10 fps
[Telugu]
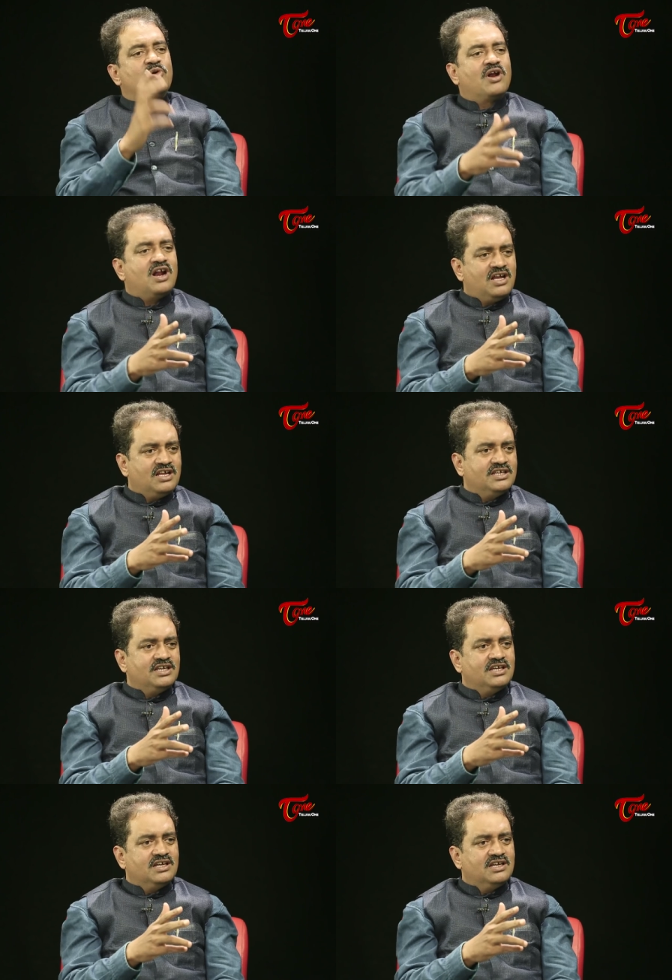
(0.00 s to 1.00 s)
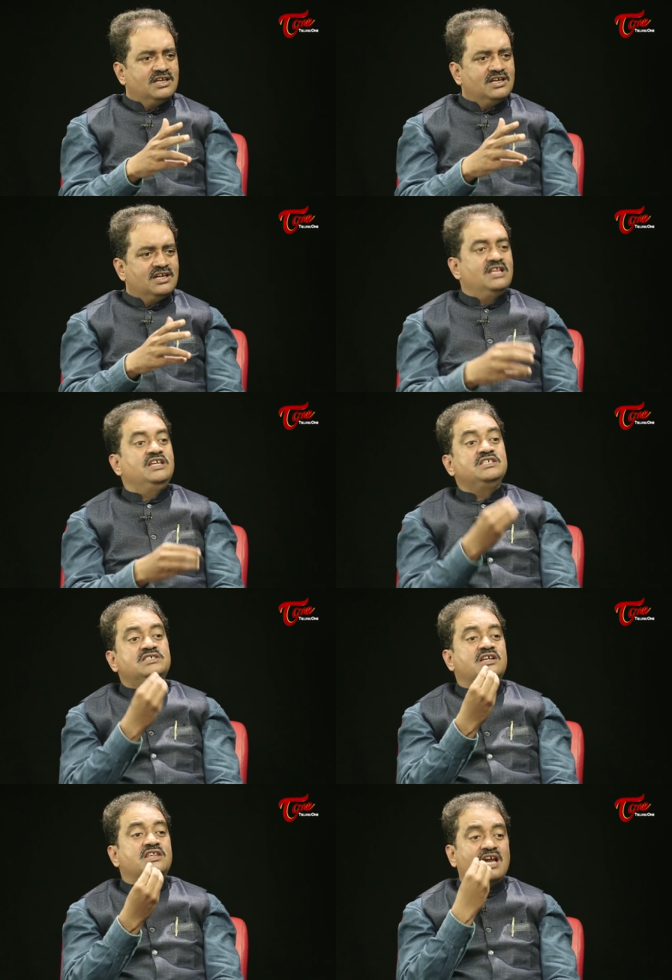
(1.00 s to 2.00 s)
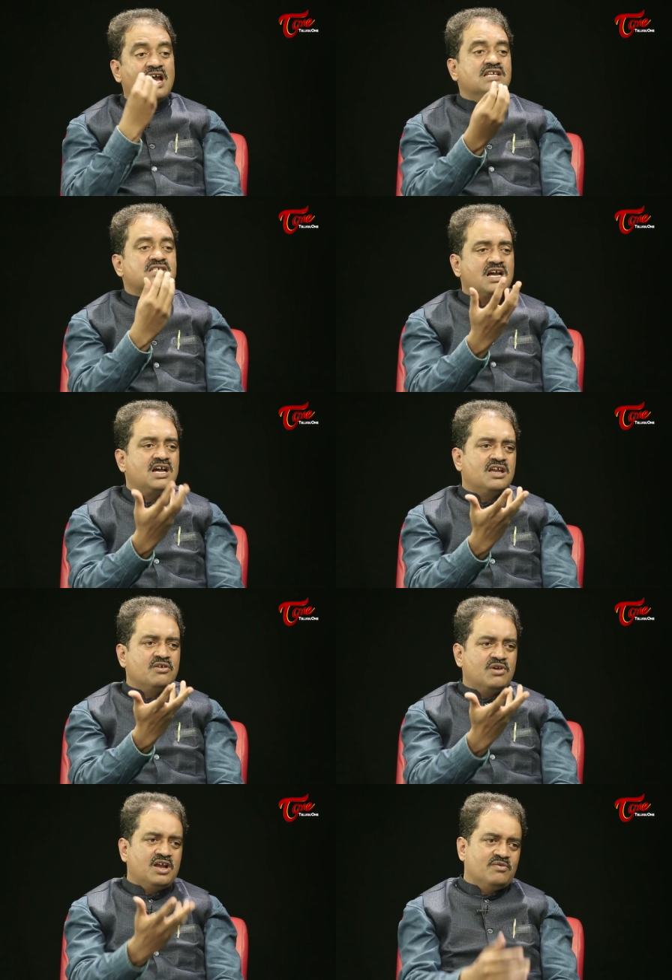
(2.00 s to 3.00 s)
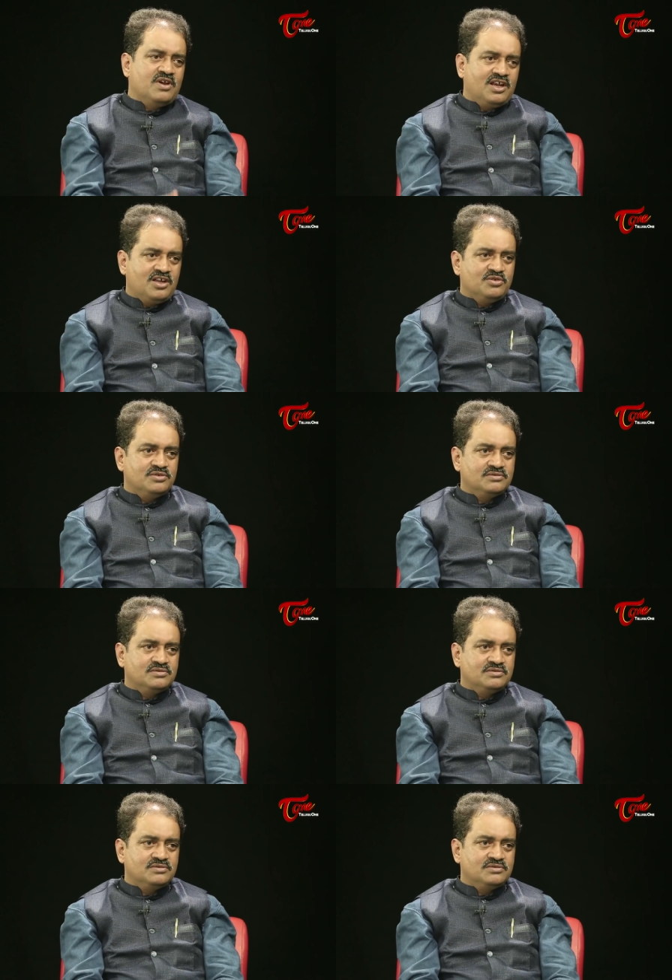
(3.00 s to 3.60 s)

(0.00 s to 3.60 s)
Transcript: పోరాటానికి కనీస న్యాయ సహాయం కూడా ఇవ్వట్లేదు